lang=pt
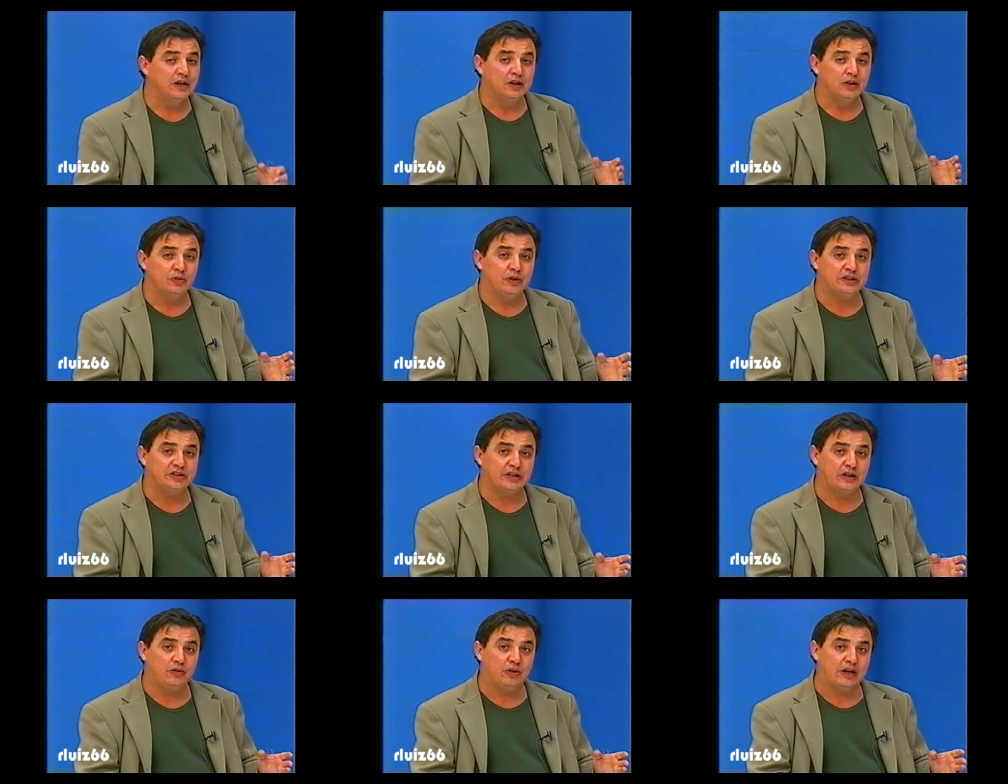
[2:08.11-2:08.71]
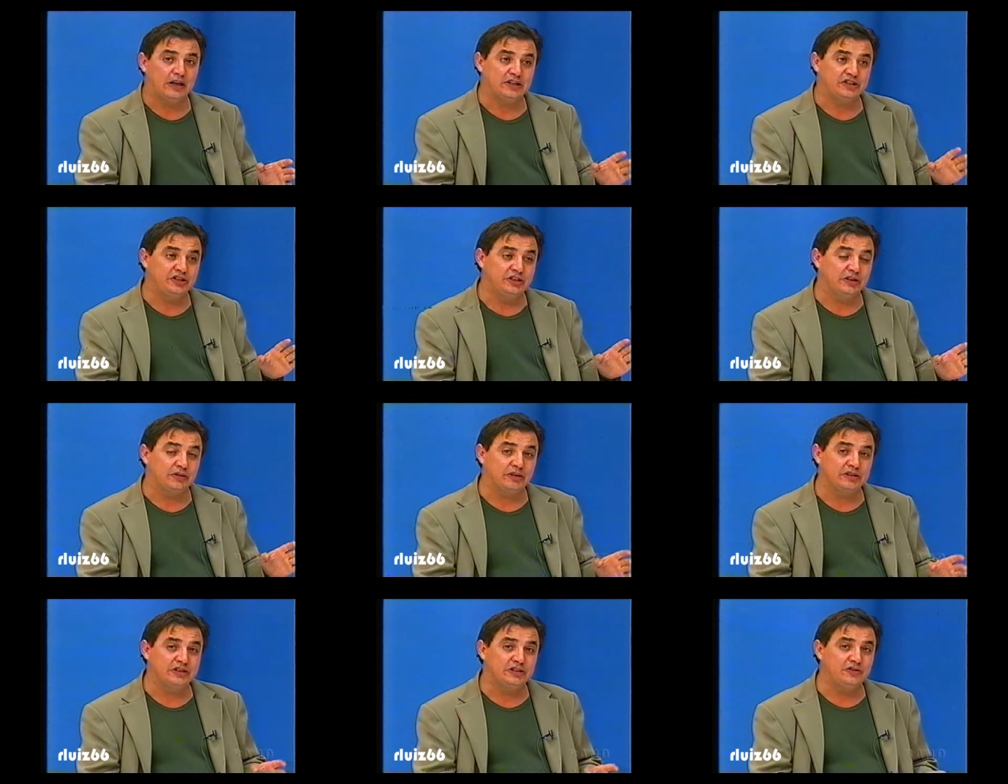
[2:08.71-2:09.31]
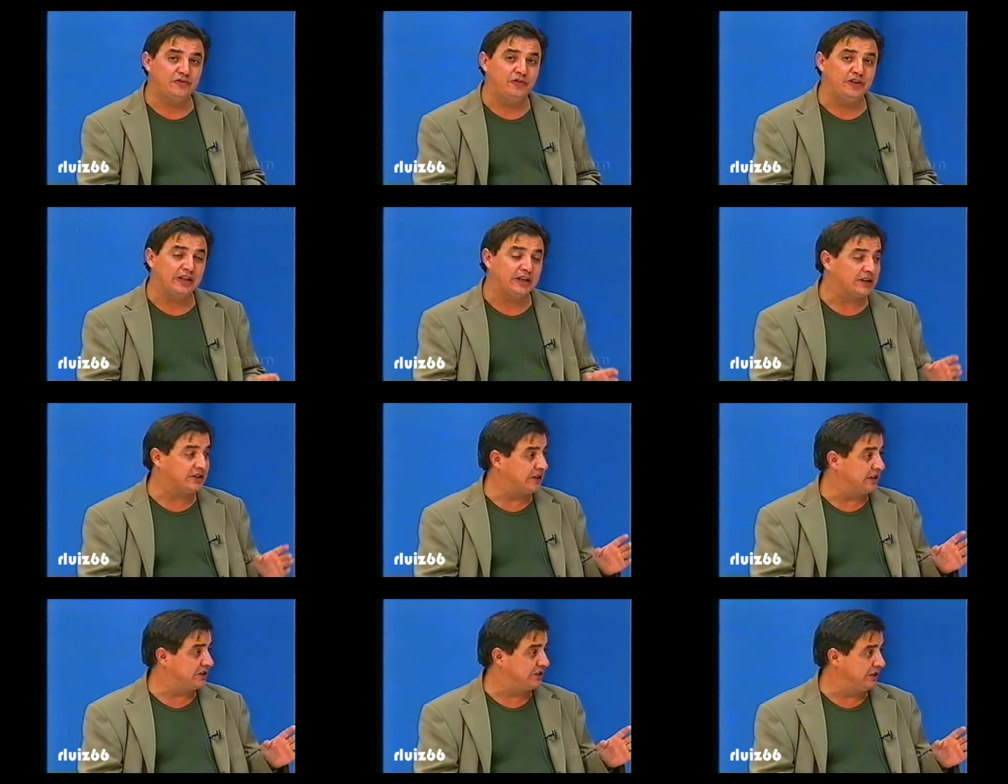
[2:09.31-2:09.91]
Mas é assim? agora, Chico, a gente fica
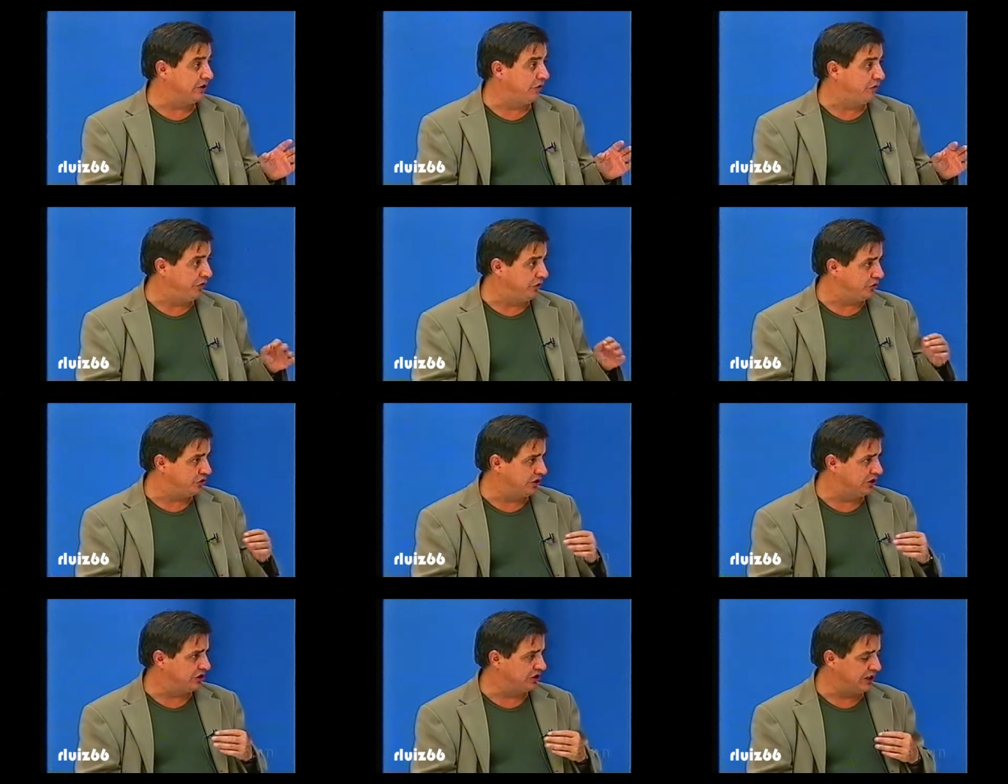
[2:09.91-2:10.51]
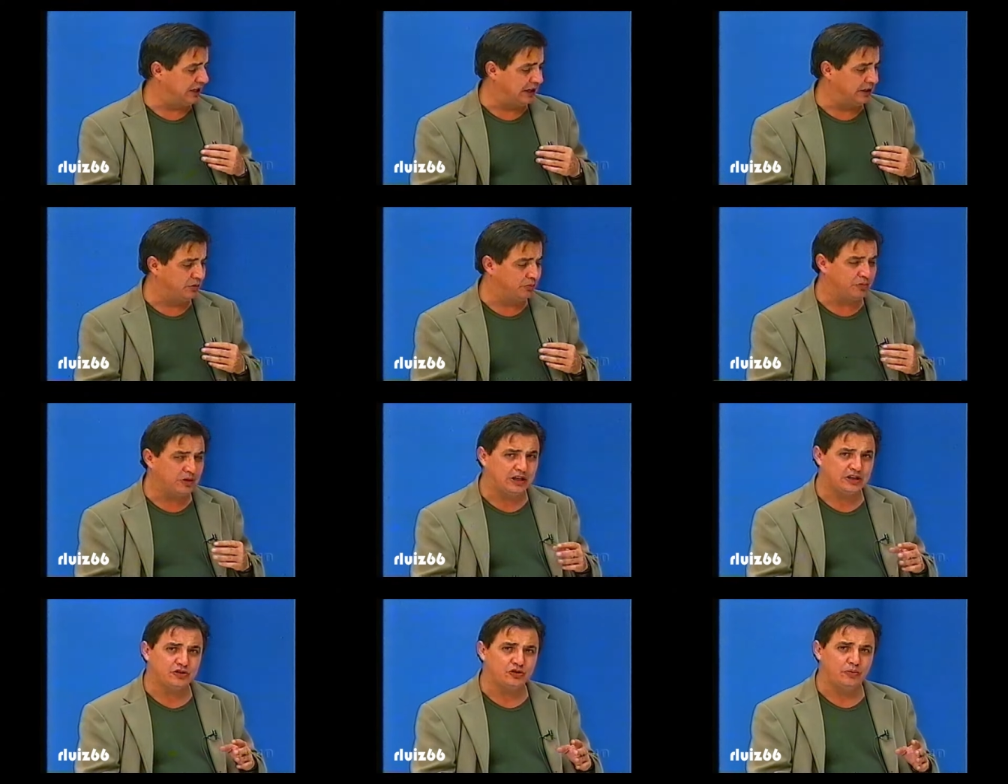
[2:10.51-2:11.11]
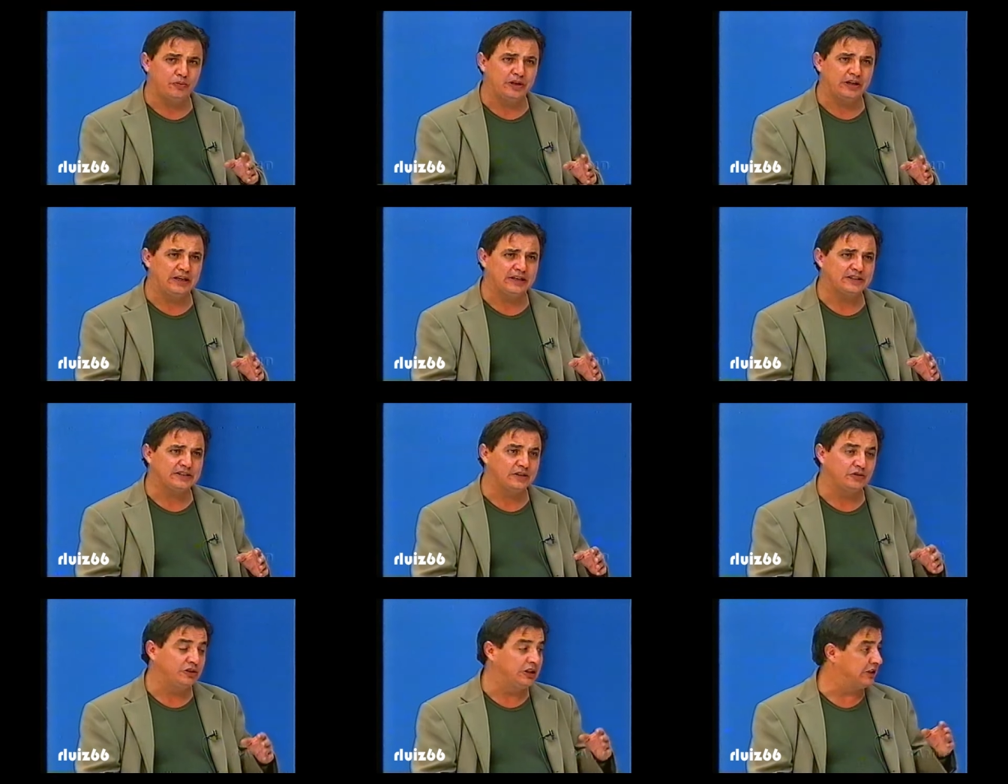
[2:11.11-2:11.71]
chateado. Eu fico chateado porque acho que a
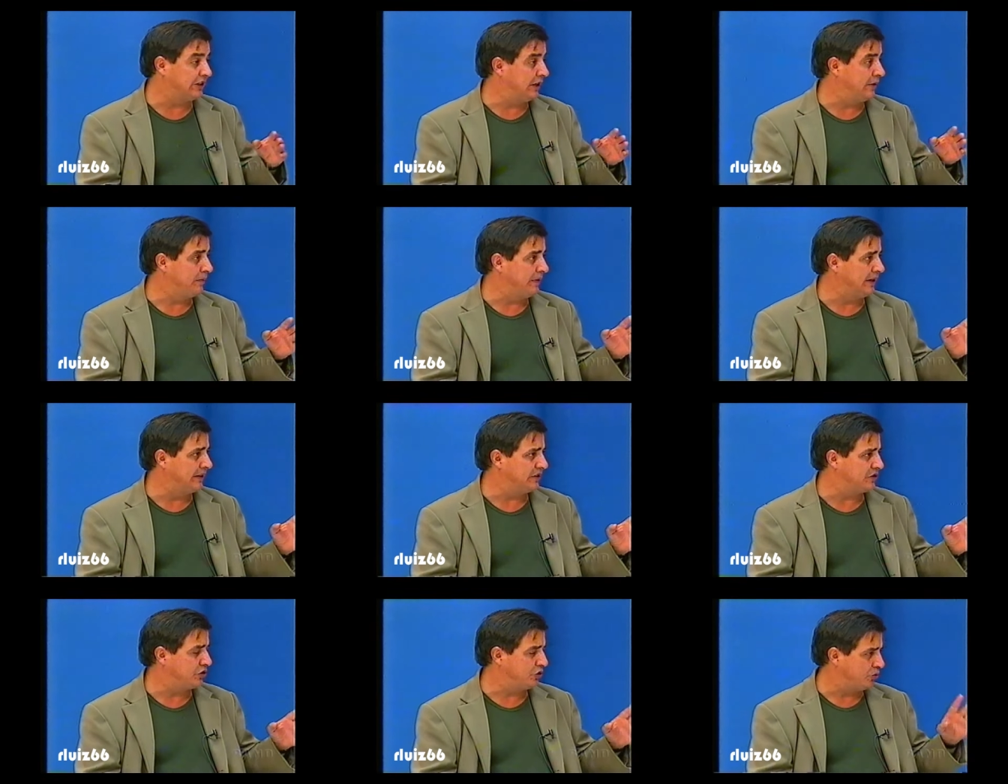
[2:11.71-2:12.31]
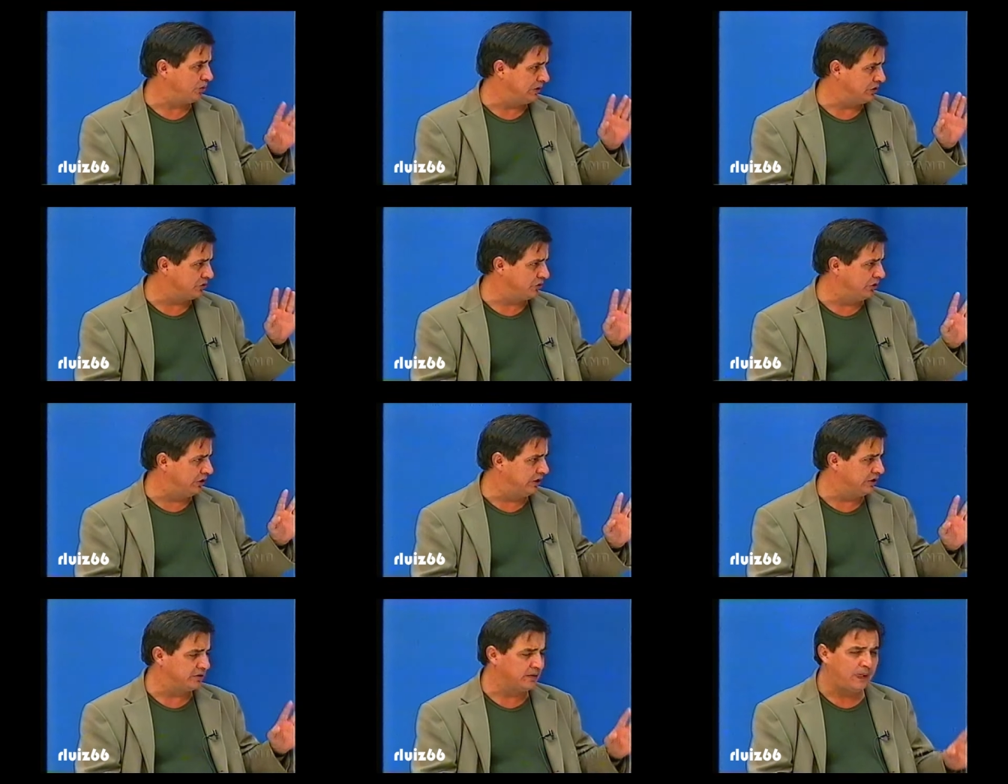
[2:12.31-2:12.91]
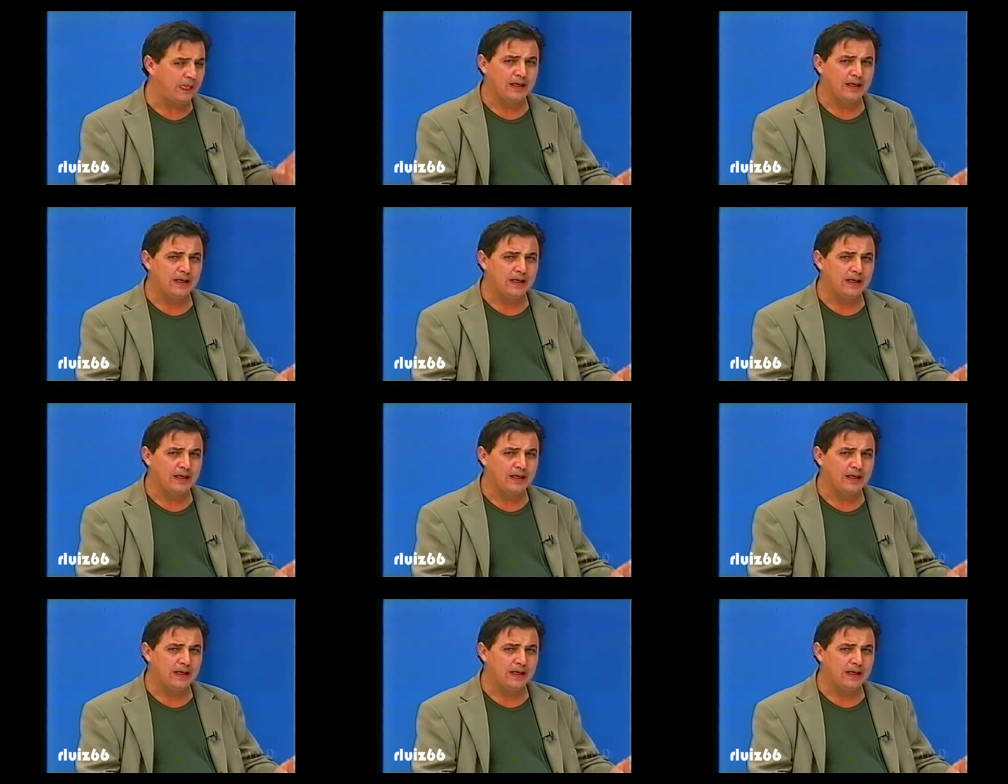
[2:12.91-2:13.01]
obrigação de determinadas situações,